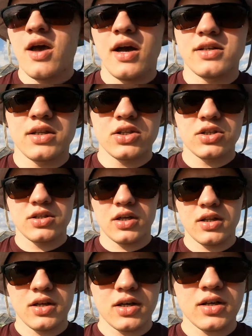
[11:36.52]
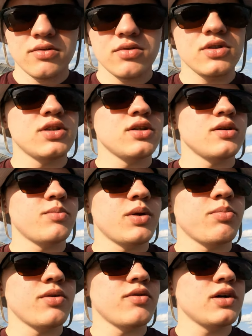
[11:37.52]
А с нашей стороны, оказывается,
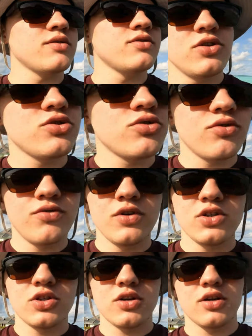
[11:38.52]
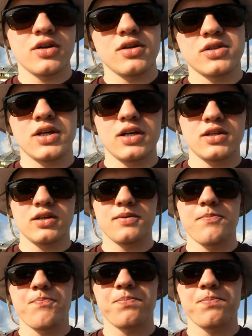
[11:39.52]
приплывают в 10 часов вечера скаты,